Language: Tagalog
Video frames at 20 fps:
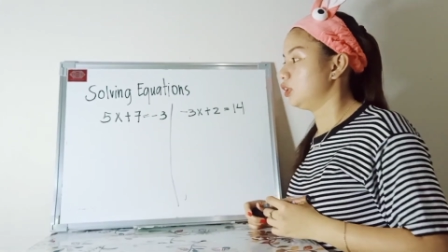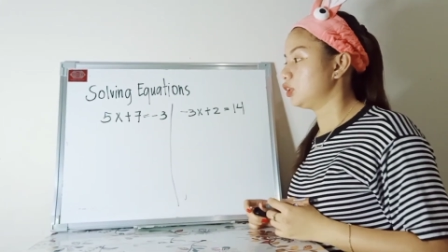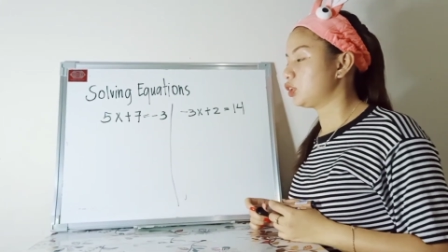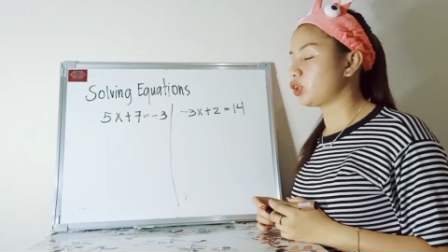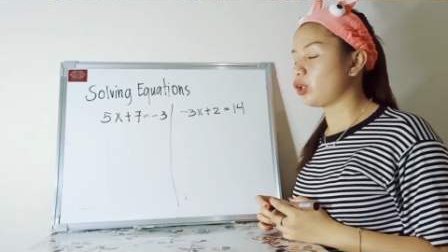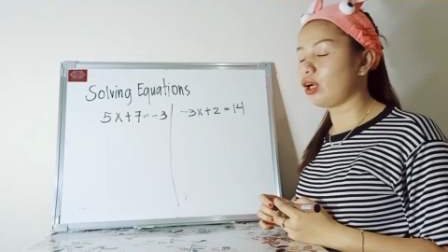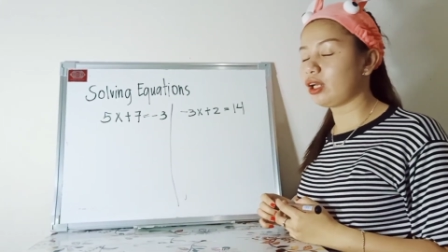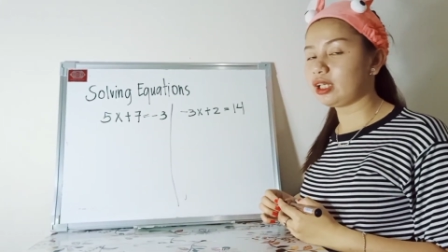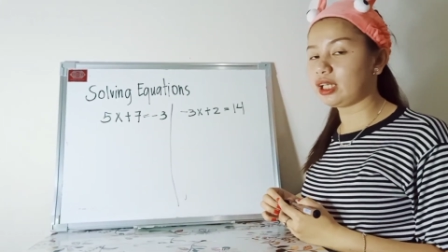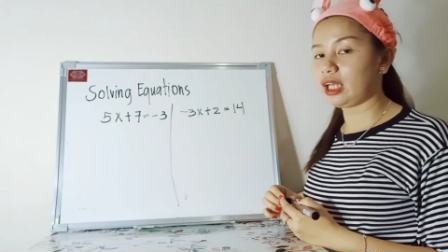
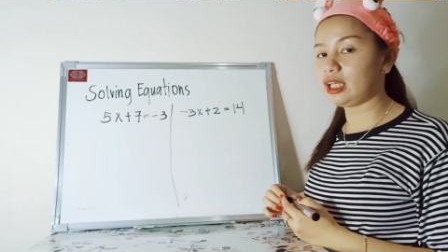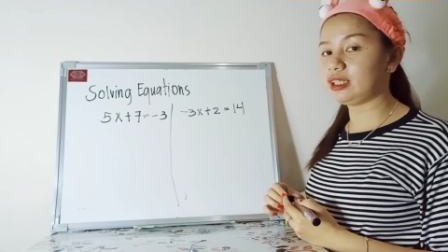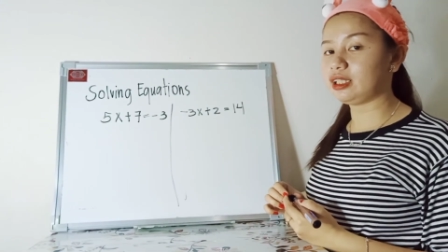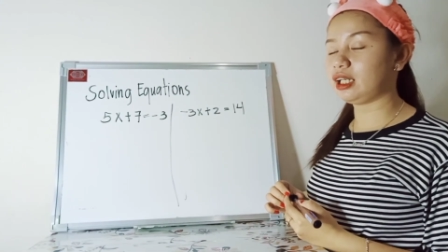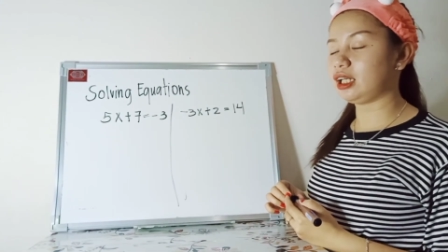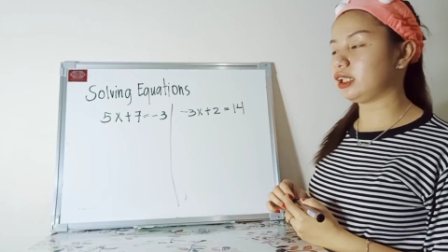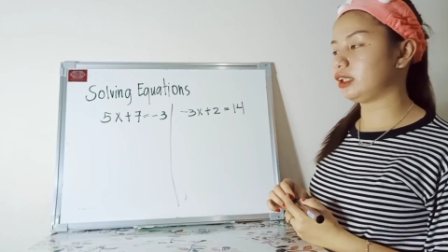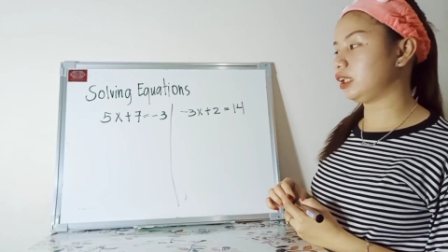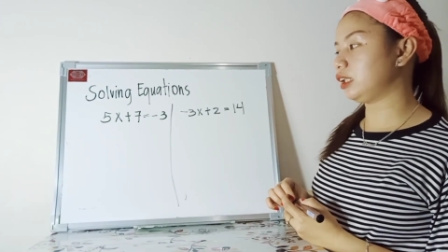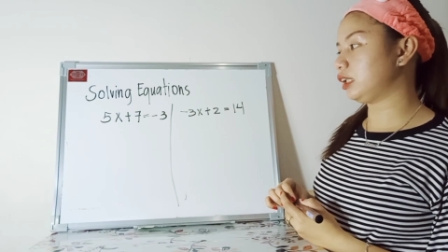So again,
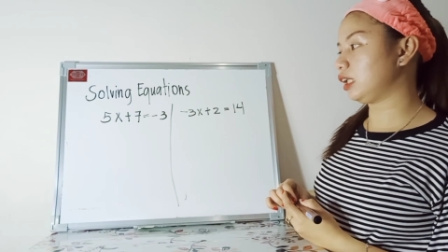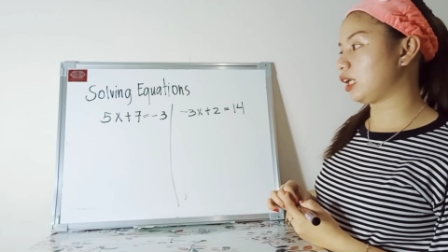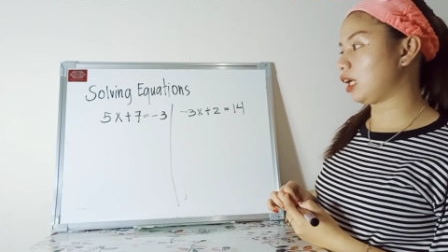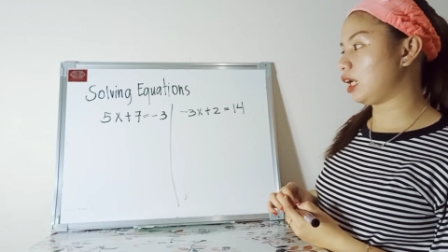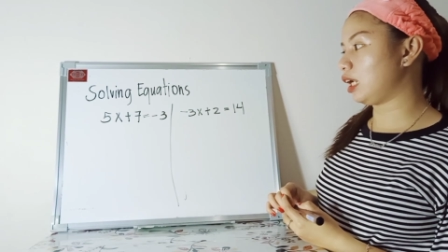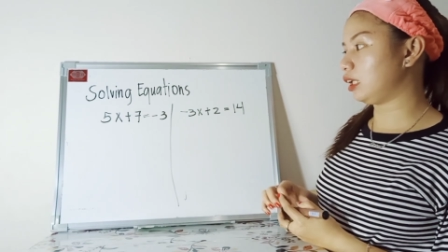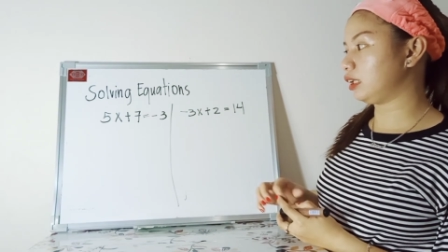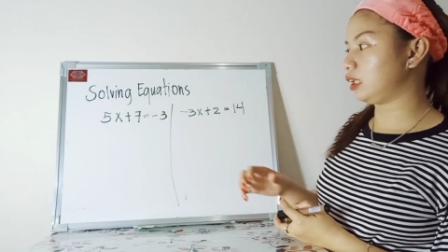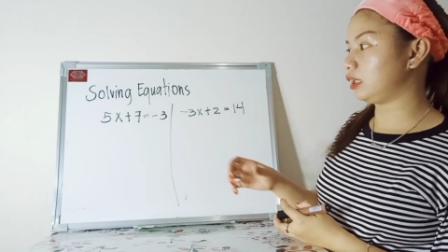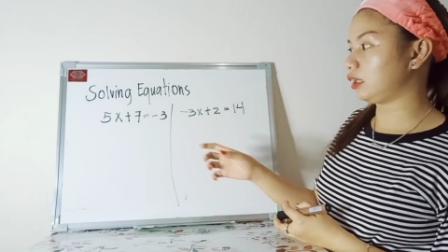ang ititira
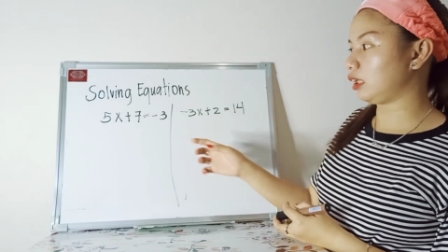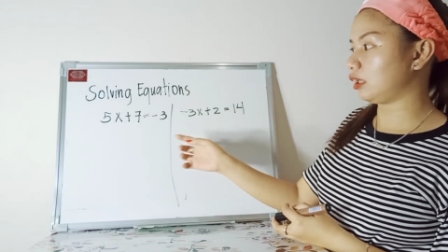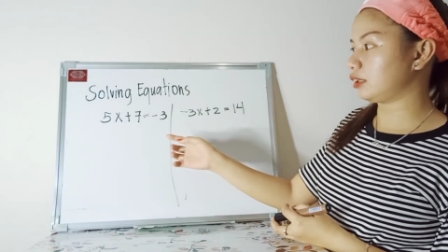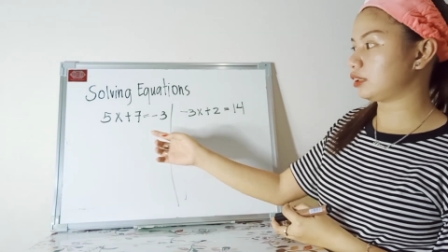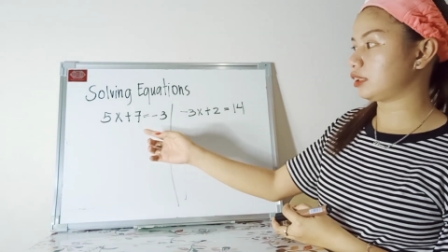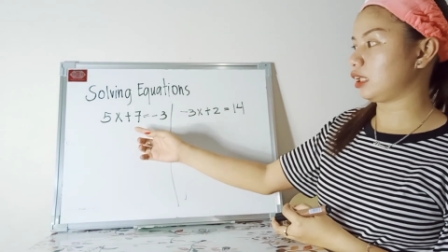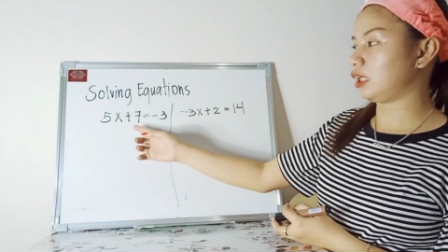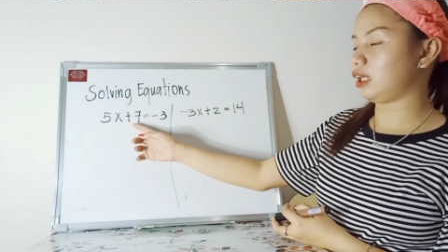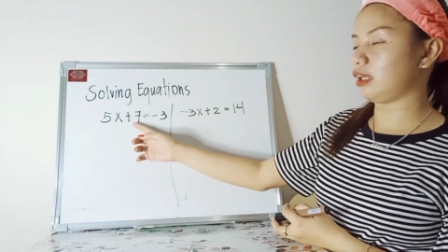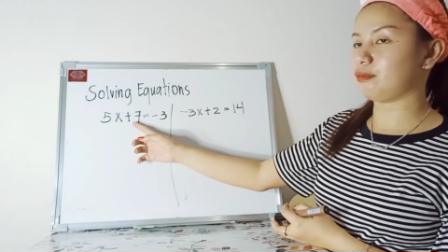lang natin
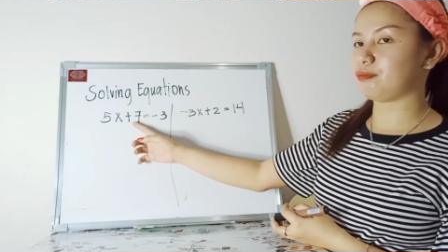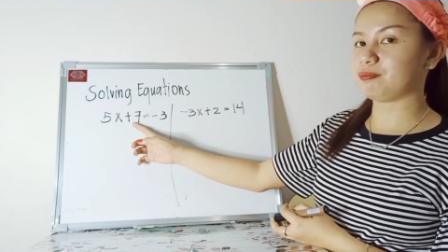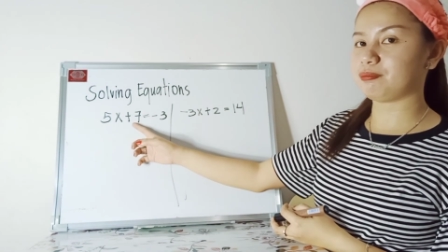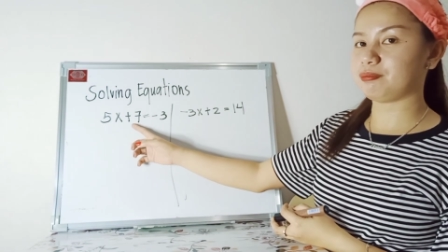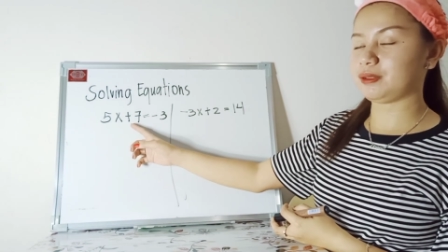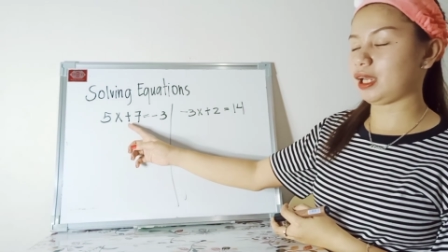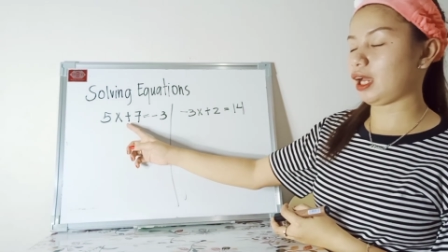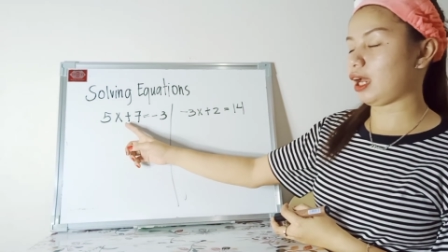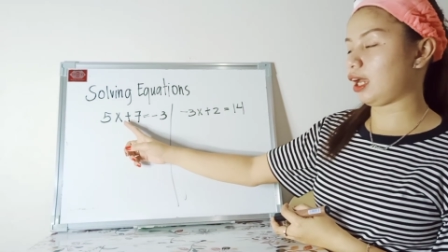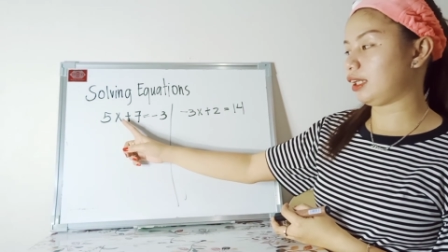sa left
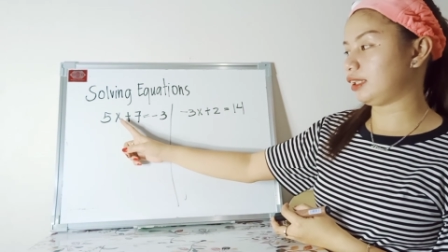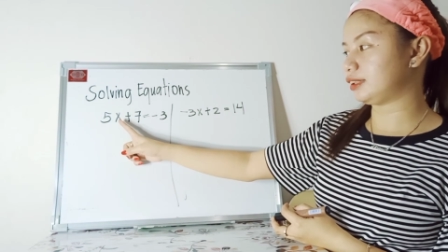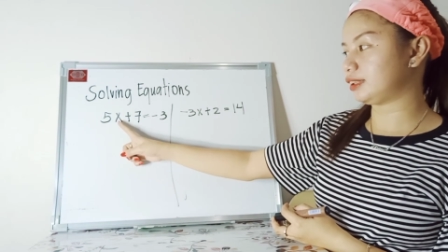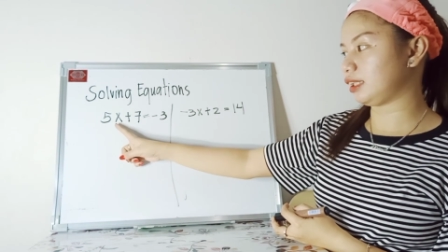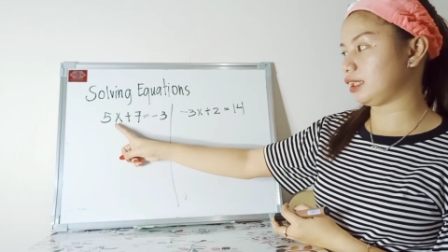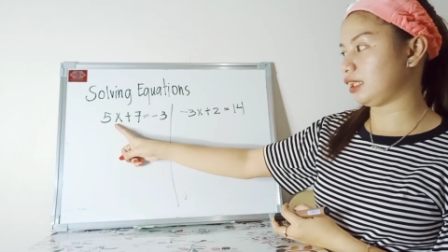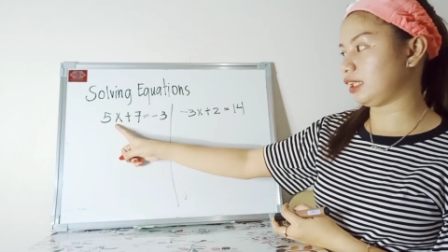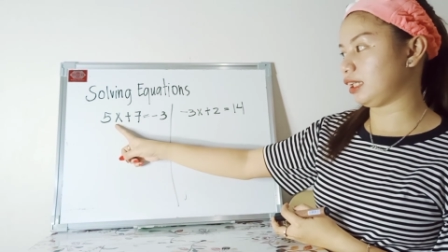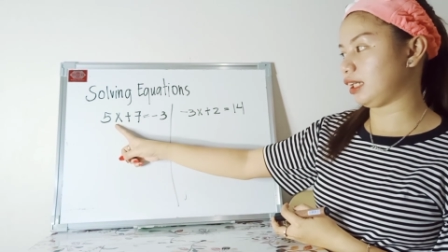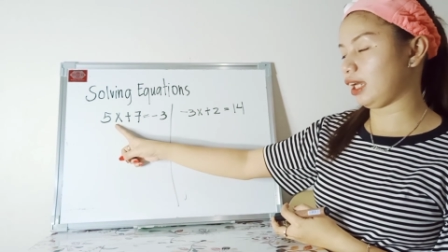ay
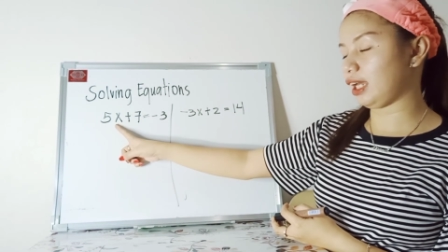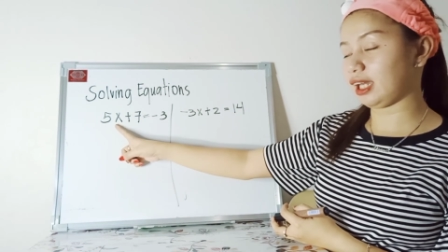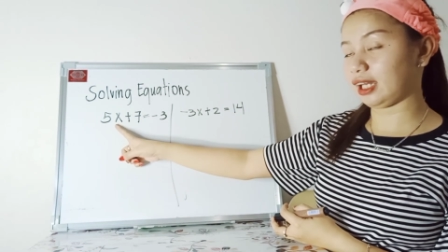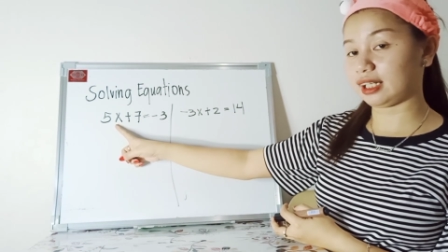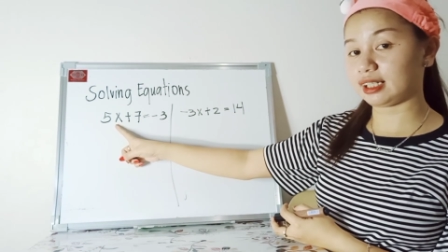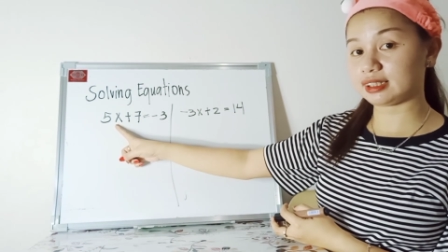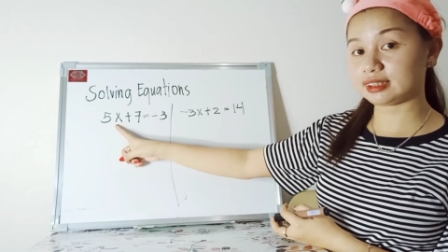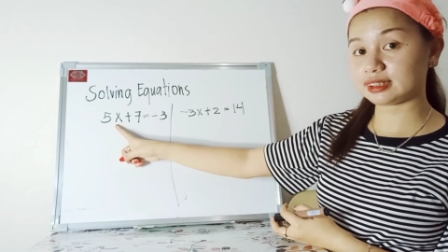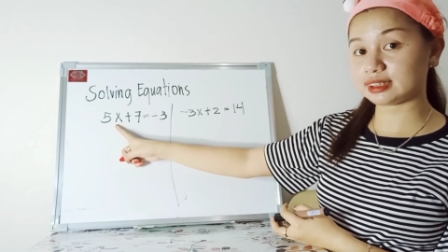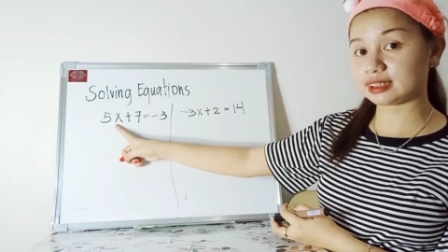si
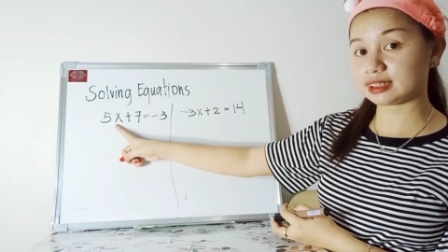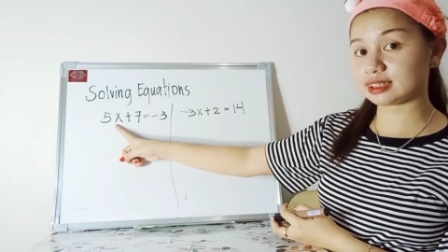x.